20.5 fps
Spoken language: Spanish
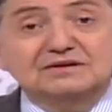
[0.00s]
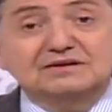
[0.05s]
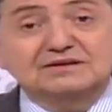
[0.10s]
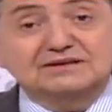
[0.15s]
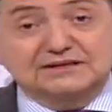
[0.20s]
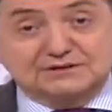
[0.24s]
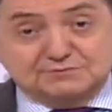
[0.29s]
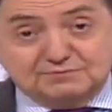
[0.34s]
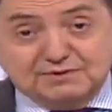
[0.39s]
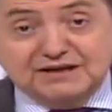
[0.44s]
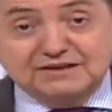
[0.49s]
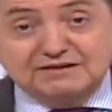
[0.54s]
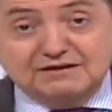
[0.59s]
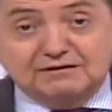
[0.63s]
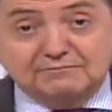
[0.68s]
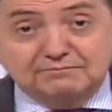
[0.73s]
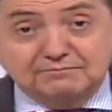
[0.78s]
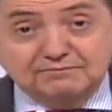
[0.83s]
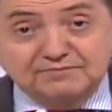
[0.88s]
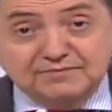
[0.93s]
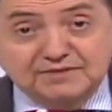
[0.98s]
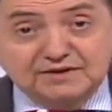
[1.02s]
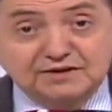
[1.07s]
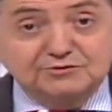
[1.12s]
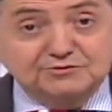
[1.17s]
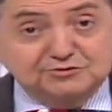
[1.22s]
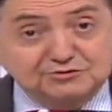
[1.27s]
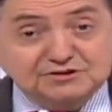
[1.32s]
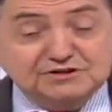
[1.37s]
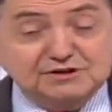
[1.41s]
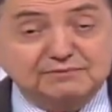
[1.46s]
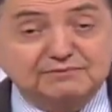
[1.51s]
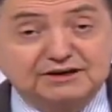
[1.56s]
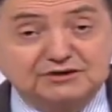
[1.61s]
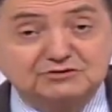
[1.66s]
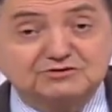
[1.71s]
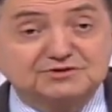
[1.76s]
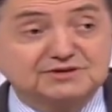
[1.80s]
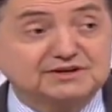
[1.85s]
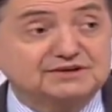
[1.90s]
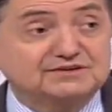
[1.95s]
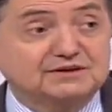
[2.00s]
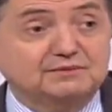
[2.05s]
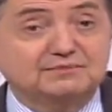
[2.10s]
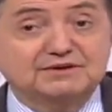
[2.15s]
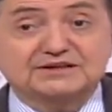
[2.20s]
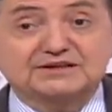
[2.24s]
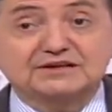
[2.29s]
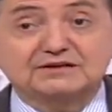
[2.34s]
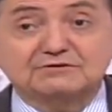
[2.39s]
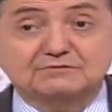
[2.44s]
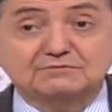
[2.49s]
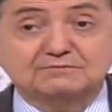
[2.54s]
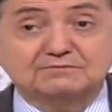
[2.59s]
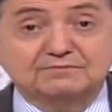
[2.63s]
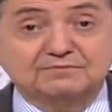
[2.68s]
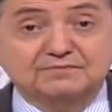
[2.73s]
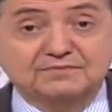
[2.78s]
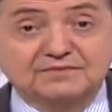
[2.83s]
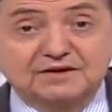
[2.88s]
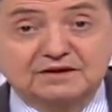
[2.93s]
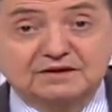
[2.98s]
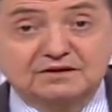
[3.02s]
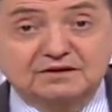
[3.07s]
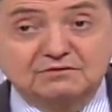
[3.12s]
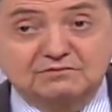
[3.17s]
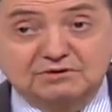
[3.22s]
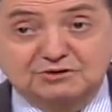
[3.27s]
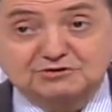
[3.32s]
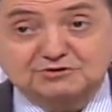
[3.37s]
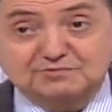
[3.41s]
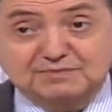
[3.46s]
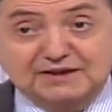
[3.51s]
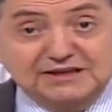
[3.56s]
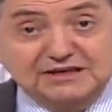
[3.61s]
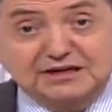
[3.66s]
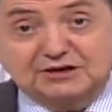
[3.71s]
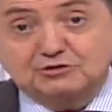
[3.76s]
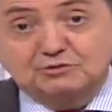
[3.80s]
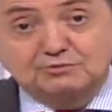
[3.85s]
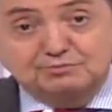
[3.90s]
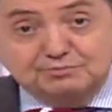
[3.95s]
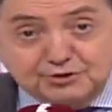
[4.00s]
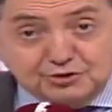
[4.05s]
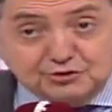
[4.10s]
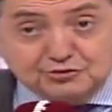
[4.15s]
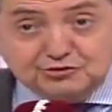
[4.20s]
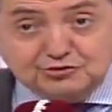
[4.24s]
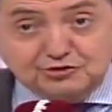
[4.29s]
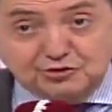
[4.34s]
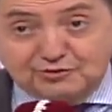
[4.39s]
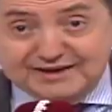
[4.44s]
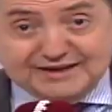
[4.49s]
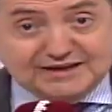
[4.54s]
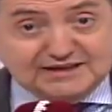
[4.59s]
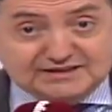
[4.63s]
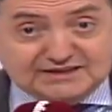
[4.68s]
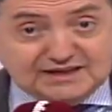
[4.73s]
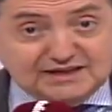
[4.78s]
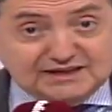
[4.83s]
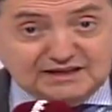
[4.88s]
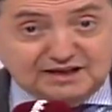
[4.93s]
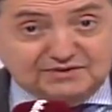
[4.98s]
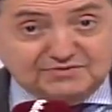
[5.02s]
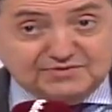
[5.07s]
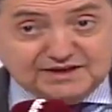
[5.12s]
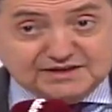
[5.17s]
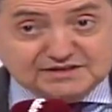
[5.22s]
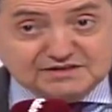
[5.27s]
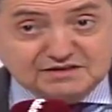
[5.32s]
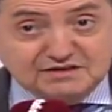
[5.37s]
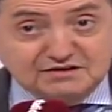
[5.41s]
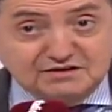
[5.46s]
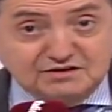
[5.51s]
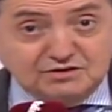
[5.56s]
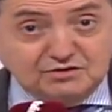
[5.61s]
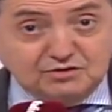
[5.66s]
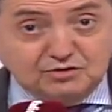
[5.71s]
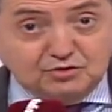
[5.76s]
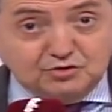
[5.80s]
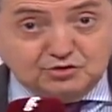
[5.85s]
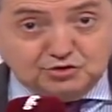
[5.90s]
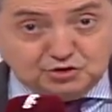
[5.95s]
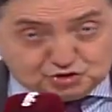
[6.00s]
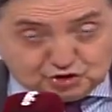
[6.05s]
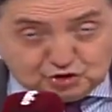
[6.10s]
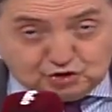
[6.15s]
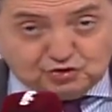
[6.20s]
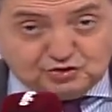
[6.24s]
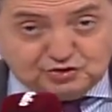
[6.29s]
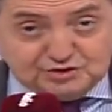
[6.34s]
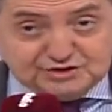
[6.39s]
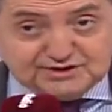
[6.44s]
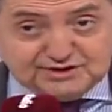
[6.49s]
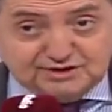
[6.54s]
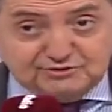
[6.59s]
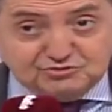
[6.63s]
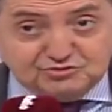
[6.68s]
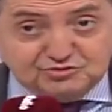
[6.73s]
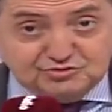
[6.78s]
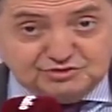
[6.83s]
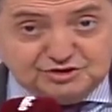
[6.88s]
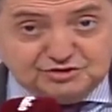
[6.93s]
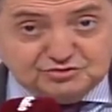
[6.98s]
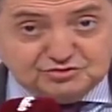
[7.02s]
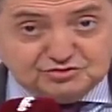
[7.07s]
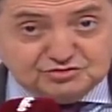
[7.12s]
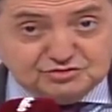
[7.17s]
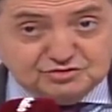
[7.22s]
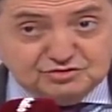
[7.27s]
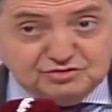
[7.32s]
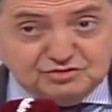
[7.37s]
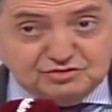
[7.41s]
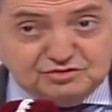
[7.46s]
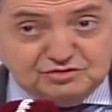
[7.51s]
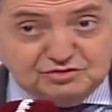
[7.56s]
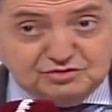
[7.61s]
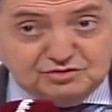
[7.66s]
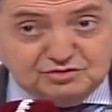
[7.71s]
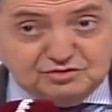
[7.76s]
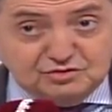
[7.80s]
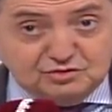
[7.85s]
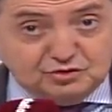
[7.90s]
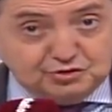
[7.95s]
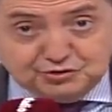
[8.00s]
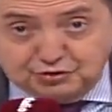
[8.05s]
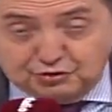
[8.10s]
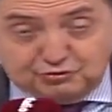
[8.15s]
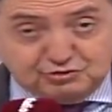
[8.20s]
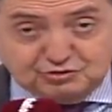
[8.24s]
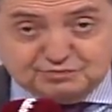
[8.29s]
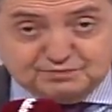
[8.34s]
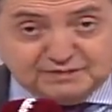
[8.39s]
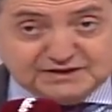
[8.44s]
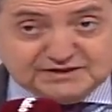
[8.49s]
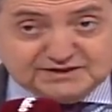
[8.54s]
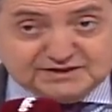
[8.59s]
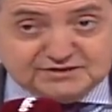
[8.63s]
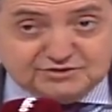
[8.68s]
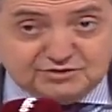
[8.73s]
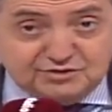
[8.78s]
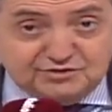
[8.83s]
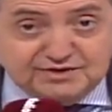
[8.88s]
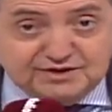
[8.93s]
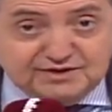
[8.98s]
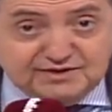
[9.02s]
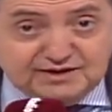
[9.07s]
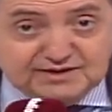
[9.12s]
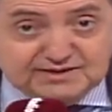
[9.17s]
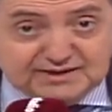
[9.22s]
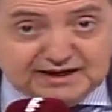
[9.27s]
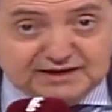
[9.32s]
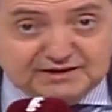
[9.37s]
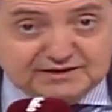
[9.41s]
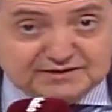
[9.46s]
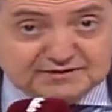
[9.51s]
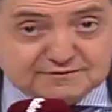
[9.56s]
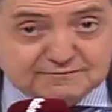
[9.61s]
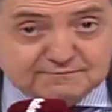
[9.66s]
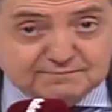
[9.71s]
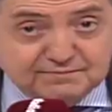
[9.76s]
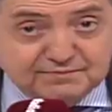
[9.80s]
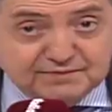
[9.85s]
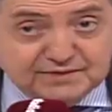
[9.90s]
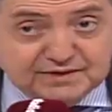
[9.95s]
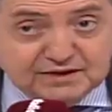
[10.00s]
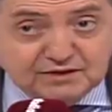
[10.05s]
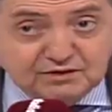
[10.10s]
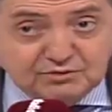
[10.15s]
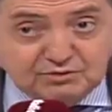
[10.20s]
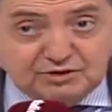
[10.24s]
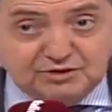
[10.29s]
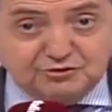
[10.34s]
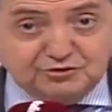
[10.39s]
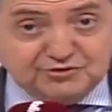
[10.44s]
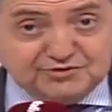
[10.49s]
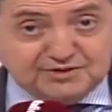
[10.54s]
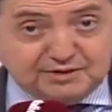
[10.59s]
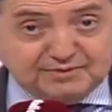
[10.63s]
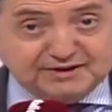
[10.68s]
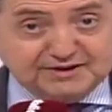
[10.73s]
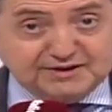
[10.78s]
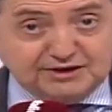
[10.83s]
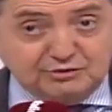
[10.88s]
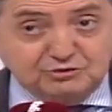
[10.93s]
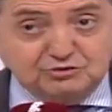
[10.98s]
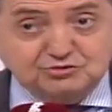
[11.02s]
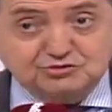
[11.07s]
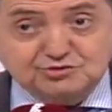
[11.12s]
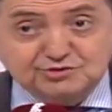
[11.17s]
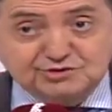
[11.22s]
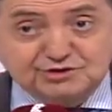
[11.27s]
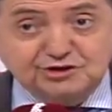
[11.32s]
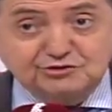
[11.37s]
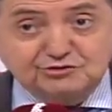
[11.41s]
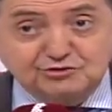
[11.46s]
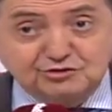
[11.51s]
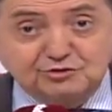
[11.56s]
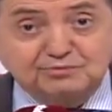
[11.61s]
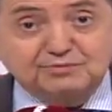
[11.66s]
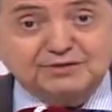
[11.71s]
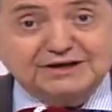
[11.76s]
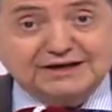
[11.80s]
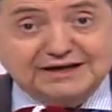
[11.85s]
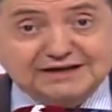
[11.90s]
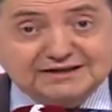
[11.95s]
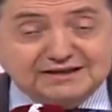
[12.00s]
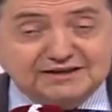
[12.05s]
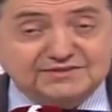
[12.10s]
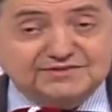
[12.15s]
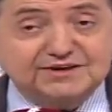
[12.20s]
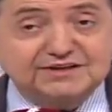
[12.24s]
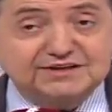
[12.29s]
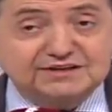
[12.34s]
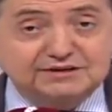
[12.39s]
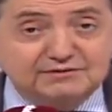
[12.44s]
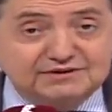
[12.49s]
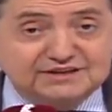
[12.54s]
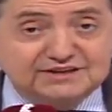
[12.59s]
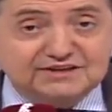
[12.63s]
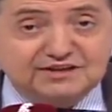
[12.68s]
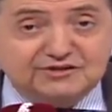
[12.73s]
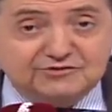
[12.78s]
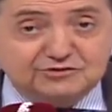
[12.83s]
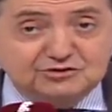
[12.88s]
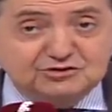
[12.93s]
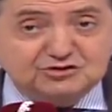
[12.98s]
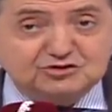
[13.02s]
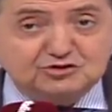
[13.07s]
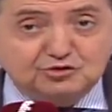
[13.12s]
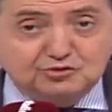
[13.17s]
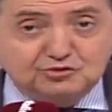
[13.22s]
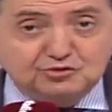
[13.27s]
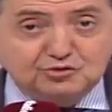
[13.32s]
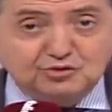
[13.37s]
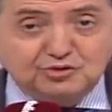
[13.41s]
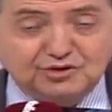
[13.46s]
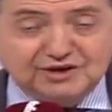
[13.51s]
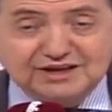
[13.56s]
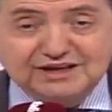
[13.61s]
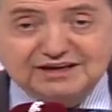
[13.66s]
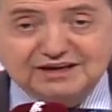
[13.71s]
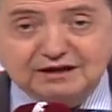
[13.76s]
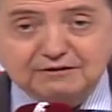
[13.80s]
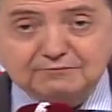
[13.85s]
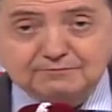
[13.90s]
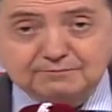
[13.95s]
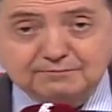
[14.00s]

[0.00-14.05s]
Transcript: de España, entonces en manos de Zapatero, cuando España rompió todas las alianzas, no solo con Estados Unidos, con todos los países occidentales, cuando Zapatero lo sustituyó por la Alianza de Civilizaciones con Turquía.